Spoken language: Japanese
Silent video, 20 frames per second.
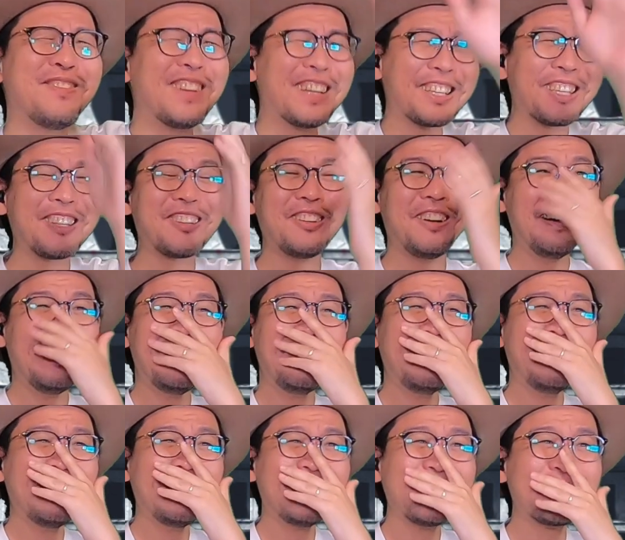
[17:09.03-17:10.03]
今けど、
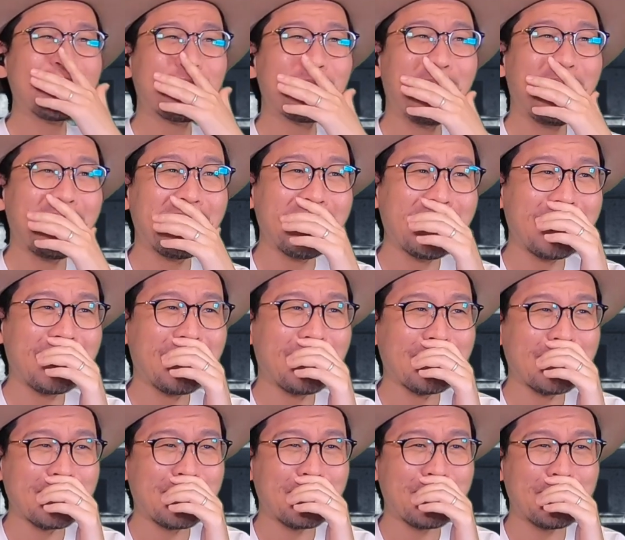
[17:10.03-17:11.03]
そこあれだけ
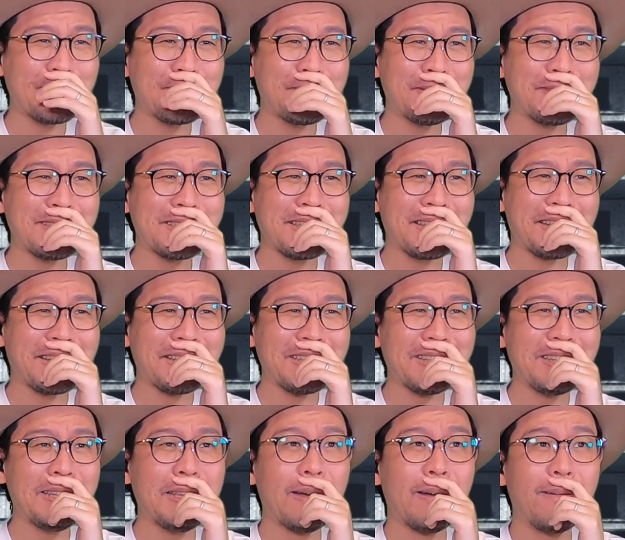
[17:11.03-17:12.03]
ど、それどころじゃない
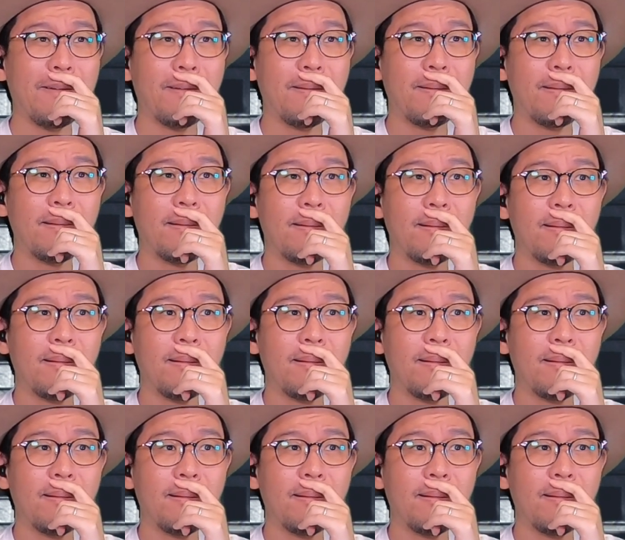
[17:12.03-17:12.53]
んだよ。